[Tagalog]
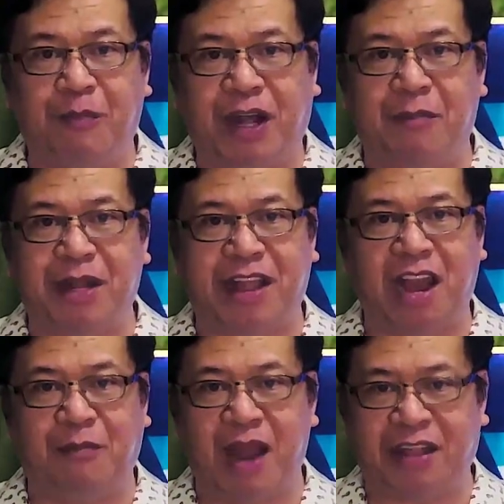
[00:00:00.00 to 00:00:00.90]
Bagamat
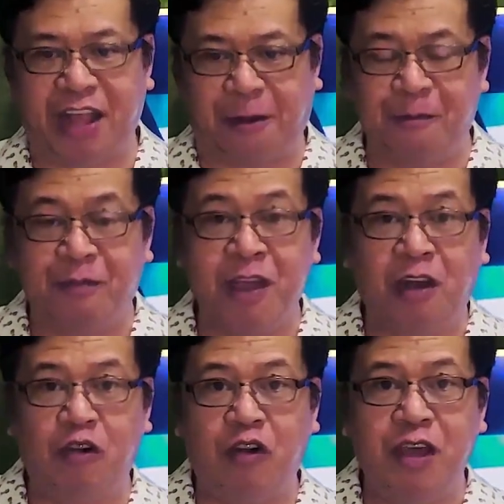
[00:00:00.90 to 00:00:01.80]
alam natin
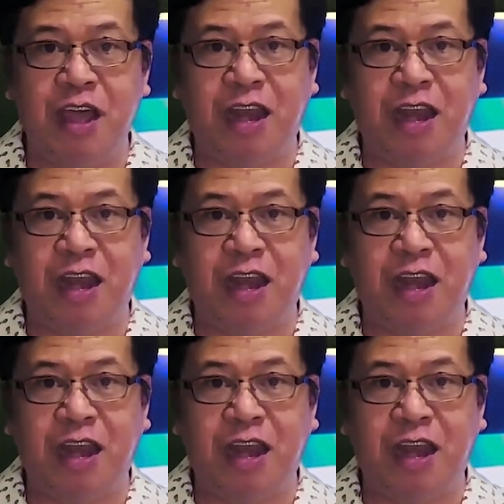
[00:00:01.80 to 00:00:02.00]
no,